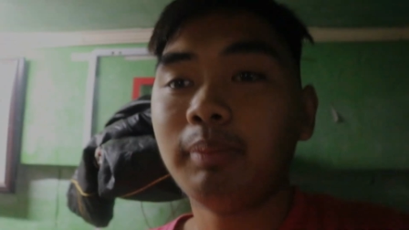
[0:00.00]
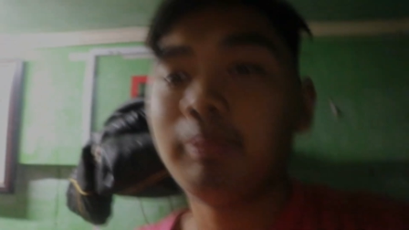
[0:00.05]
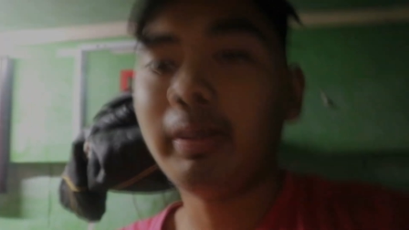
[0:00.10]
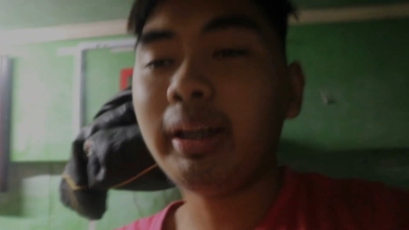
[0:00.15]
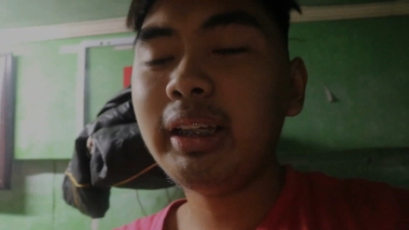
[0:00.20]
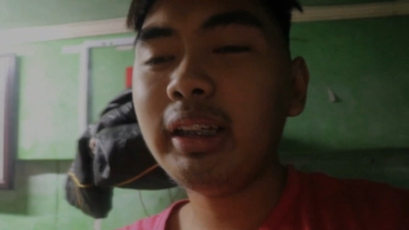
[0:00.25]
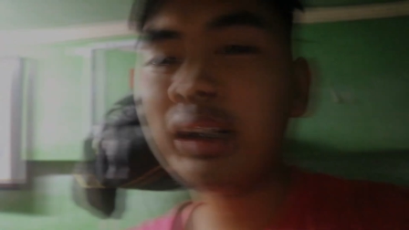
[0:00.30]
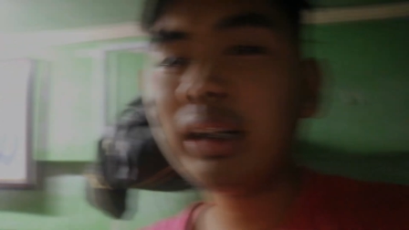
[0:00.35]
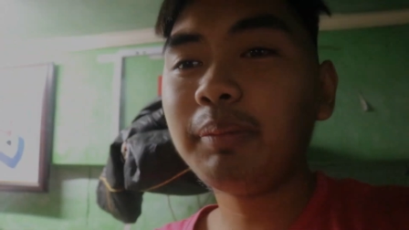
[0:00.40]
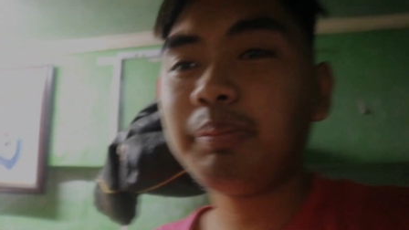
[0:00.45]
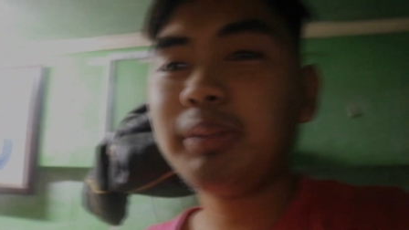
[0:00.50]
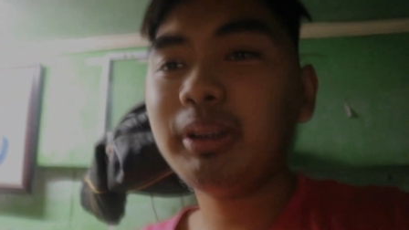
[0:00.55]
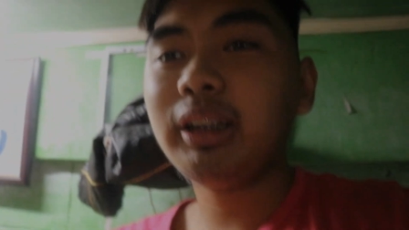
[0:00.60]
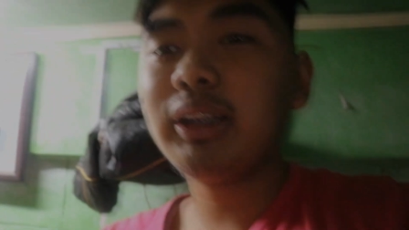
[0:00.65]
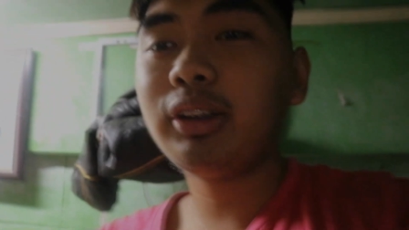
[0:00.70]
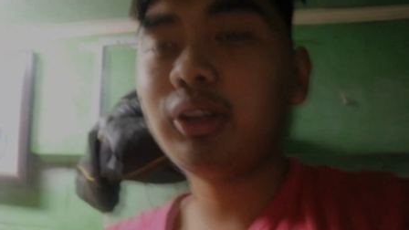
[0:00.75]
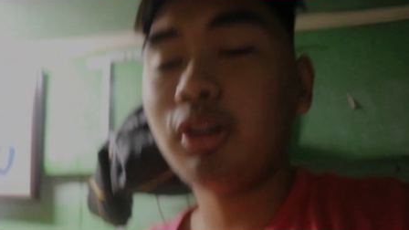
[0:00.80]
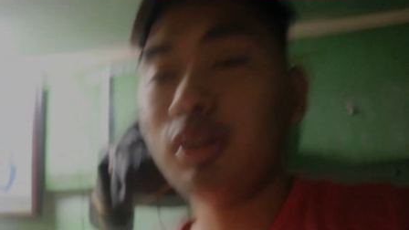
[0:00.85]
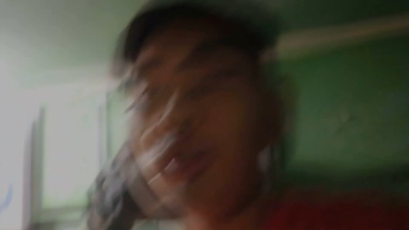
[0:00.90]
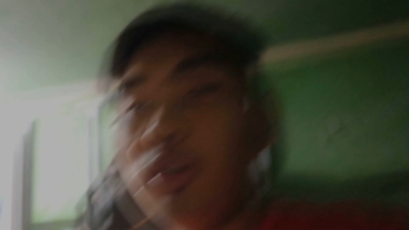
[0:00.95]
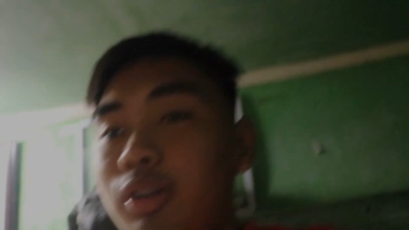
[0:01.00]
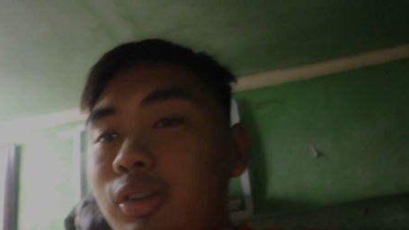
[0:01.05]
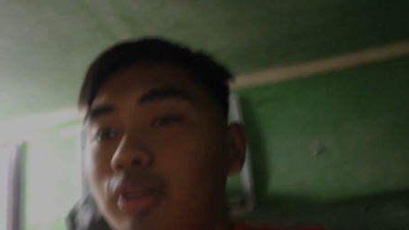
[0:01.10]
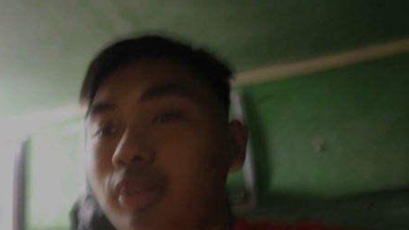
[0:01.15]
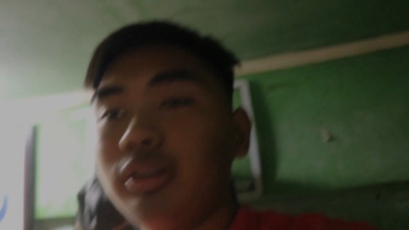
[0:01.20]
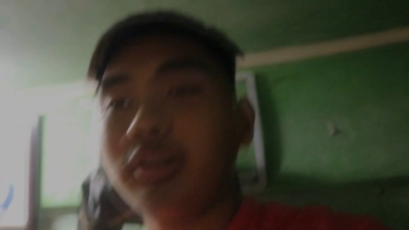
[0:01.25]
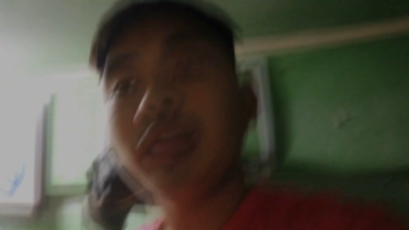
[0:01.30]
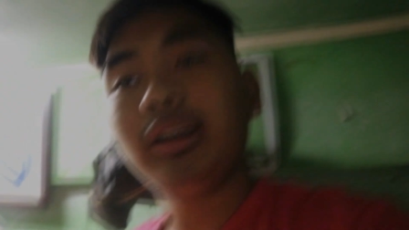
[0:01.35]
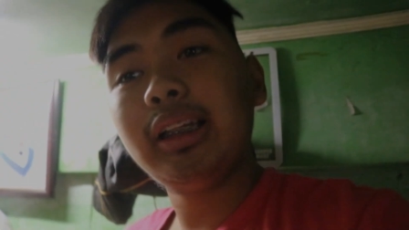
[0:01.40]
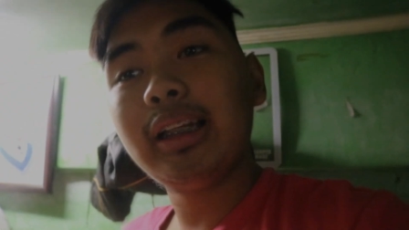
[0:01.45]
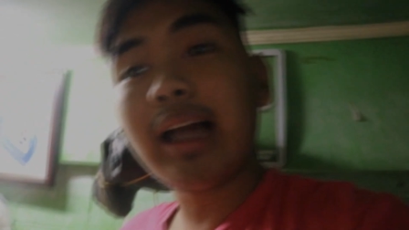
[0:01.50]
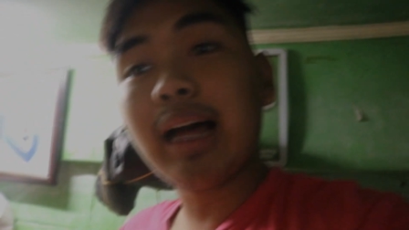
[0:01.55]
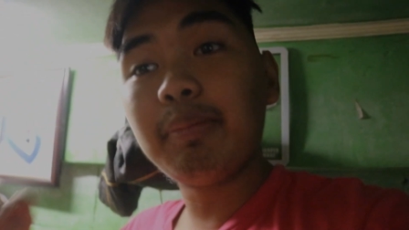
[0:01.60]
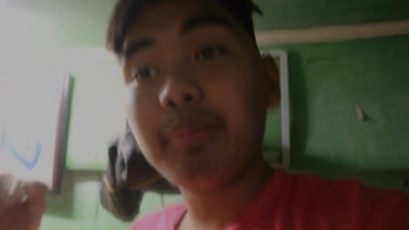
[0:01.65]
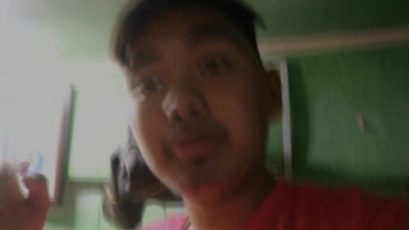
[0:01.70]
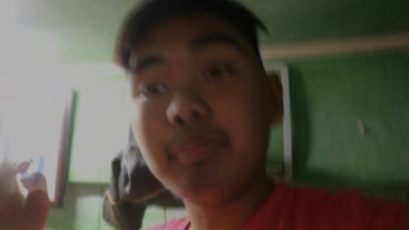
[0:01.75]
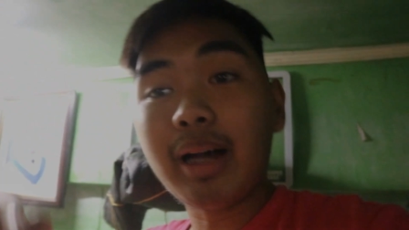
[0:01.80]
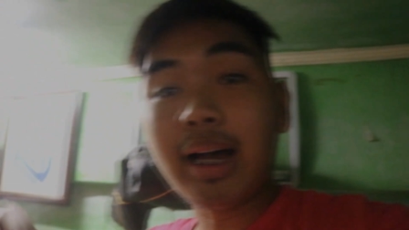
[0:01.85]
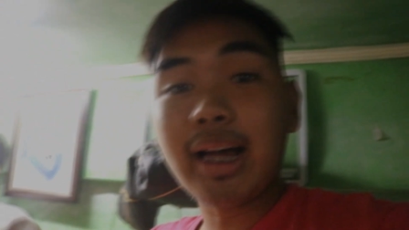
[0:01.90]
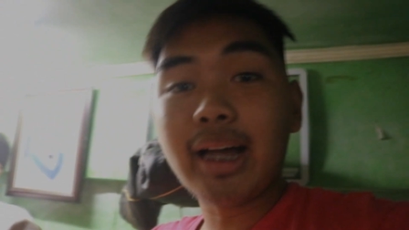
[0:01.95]
mahirap dito, di
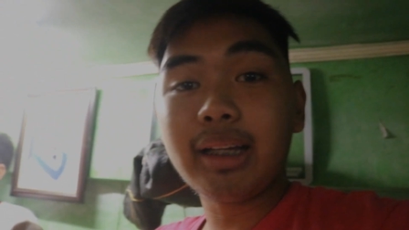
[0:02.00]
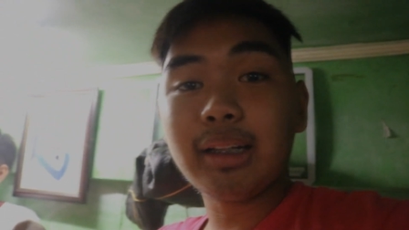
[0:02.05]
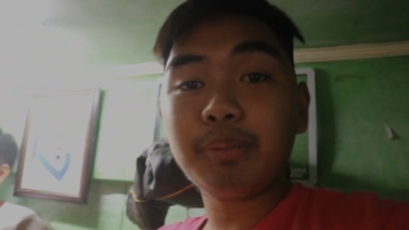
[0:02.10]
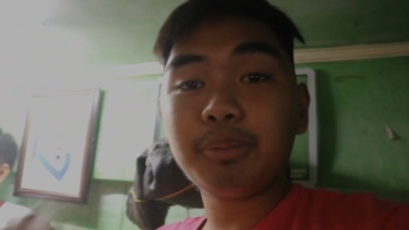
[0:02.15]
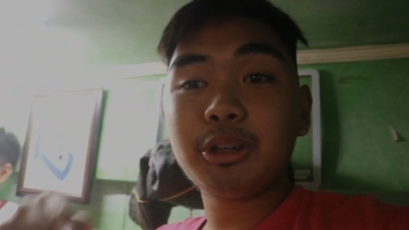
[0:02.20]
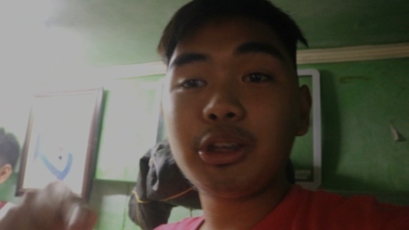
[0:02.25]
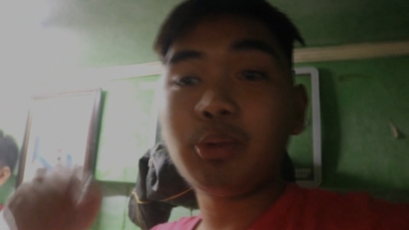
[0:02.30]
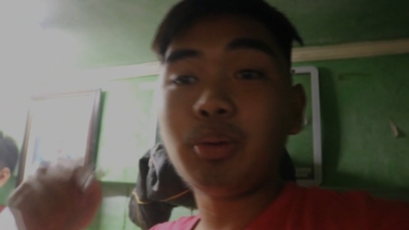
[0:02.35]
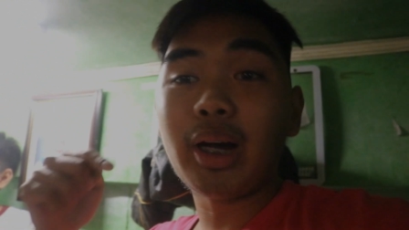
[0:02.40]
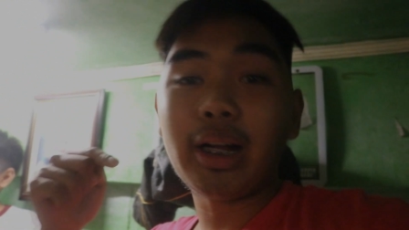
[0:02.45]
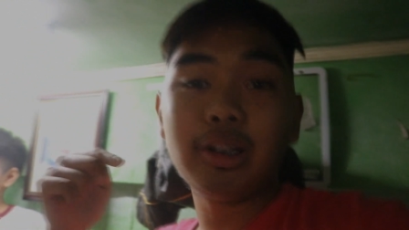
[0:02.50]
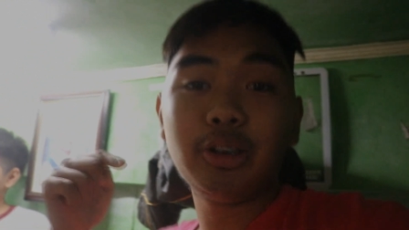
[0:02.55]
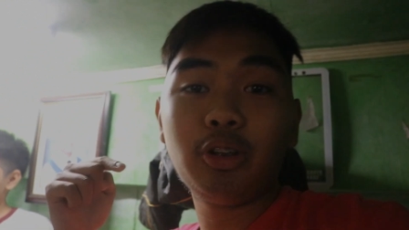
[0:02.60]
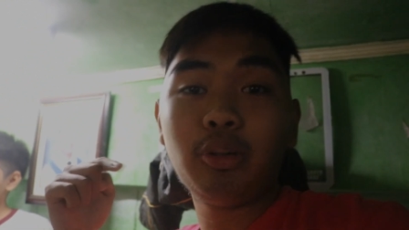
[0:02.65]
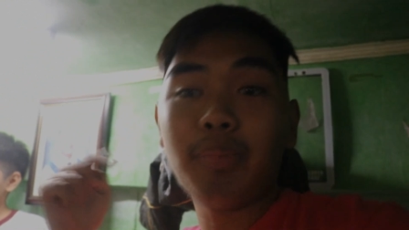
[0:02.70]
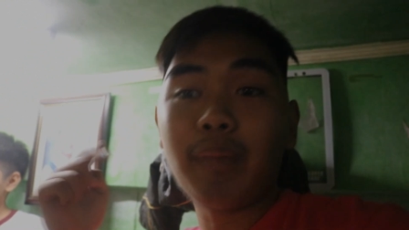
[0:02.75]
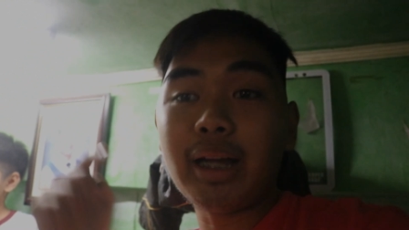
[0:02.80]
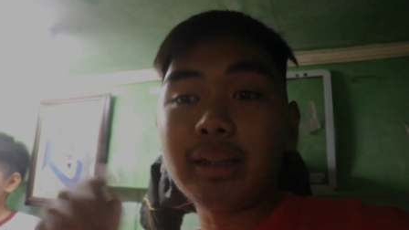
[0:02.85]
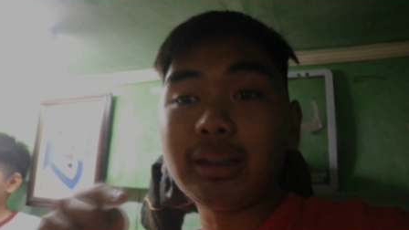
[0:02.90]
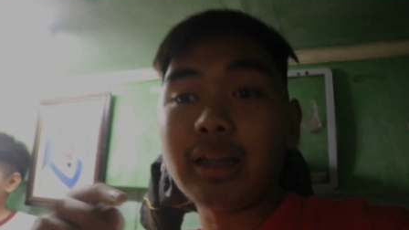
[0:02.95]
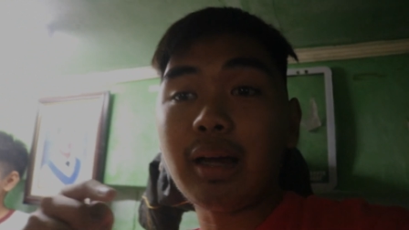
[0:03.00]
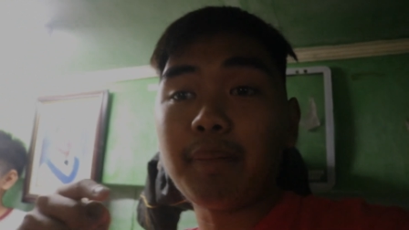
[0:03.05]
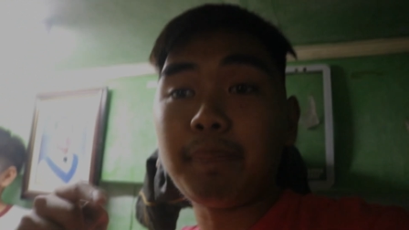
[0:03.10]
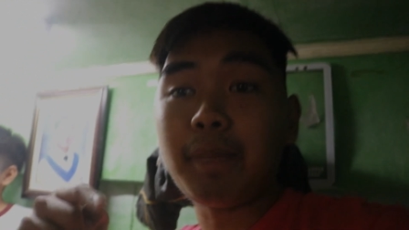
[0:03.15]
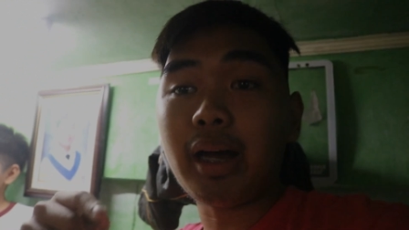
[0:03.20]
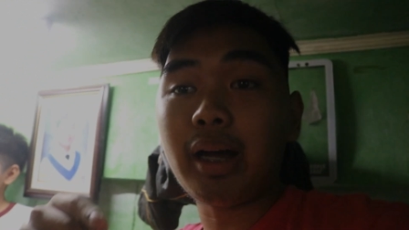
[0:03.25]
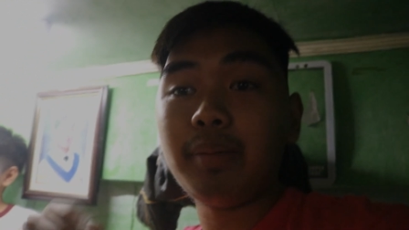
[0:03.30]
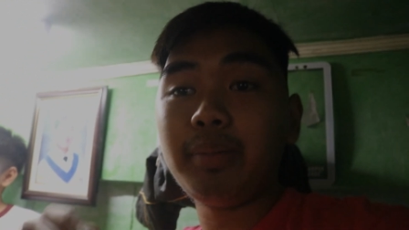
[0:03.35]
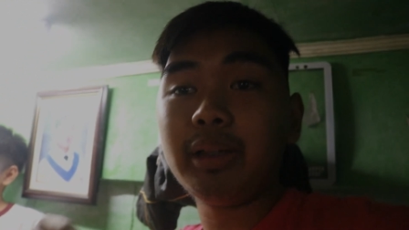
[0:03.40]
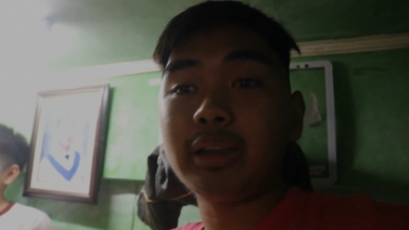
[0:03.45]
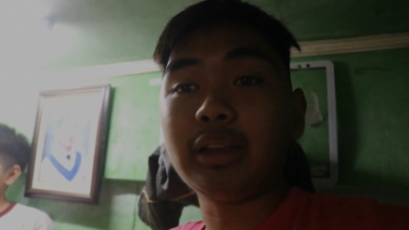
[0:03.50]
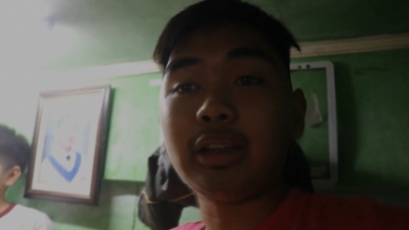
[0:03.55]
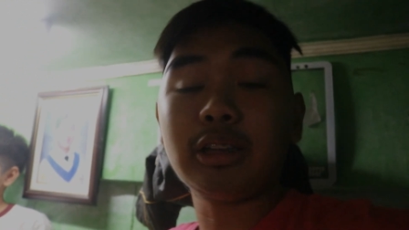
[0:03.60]
namin mahanap si Waldo, bata pa kami.